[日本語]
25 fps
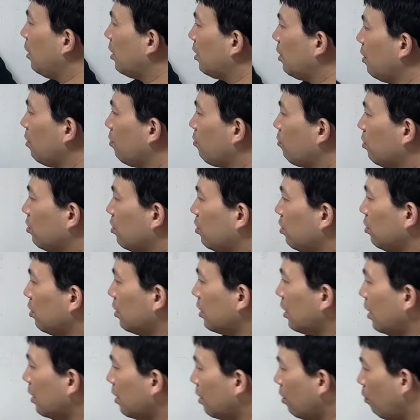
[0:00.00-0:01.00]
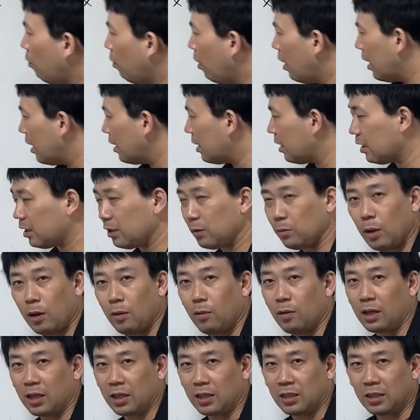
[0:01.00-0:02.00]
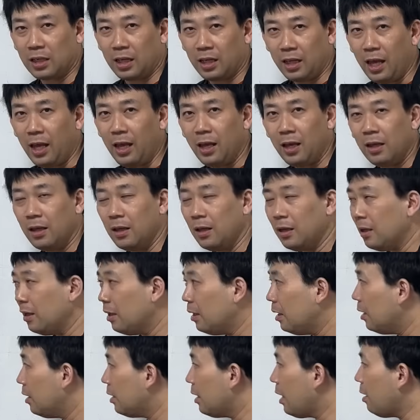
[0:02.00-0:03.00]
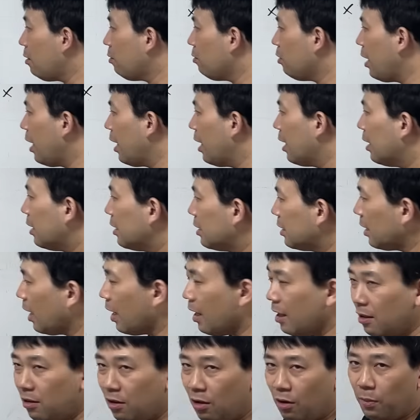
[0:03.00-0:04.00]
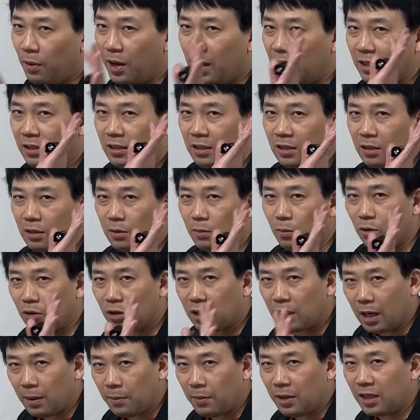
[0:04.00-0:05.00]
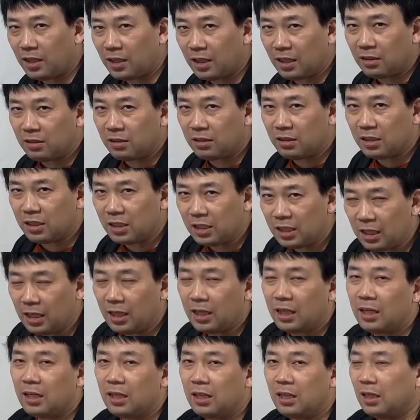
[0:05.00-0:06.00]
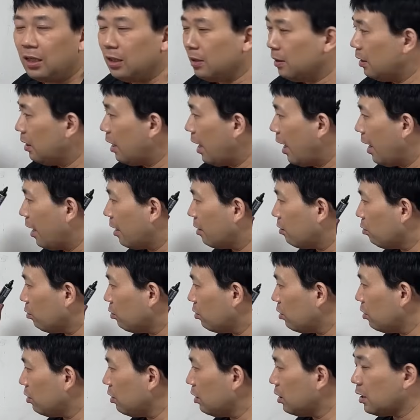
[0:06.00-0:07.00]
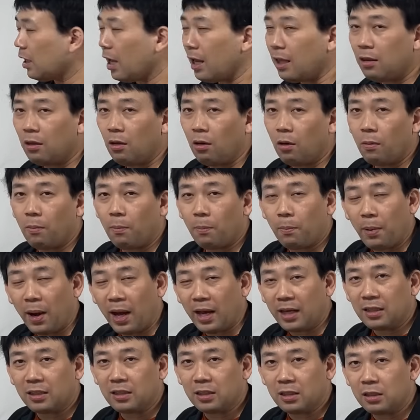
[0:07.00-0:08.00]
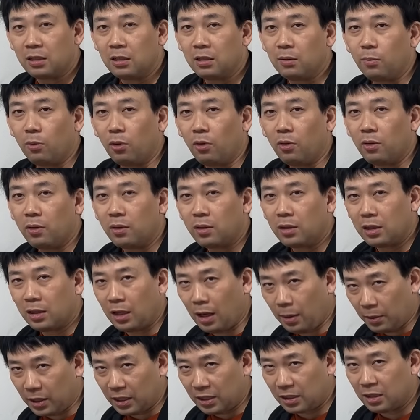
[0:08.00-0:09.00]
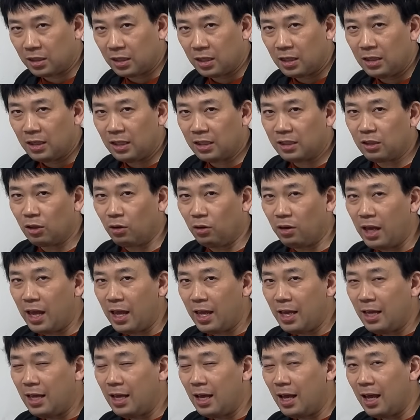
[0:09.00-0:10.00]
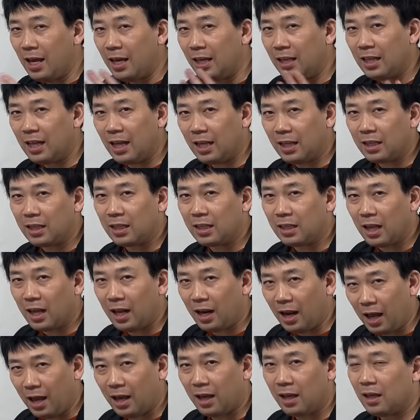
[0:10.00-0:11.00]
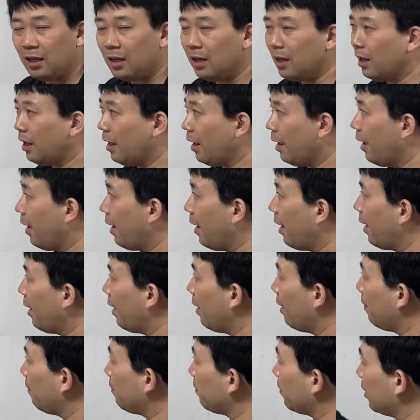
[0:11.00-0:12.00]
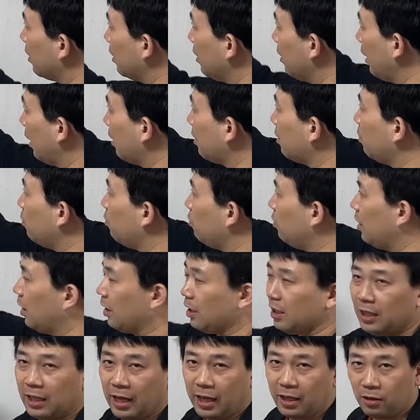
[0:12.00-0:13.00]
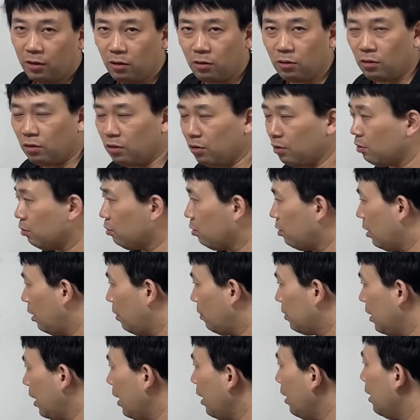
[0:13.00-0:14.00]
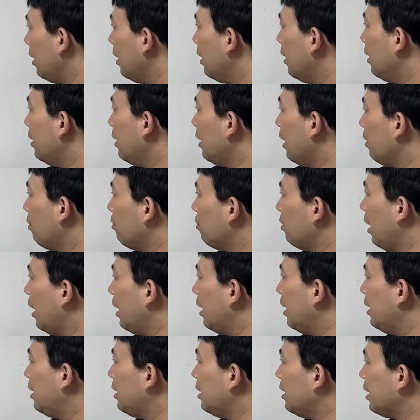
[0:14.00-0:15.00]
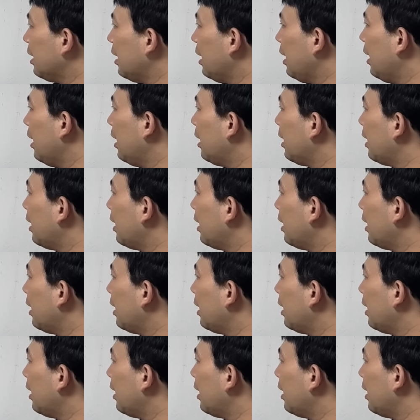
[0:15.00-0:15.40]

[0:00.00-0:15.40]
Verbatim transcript: 言ったようにこれ13で割れてしまうわけですからね。なので、3の倍数もダメですし、えっ、ー、と、13の倍数もダメです。で、それ以外だったら、えー、約分できないよということになりますね。なので、1から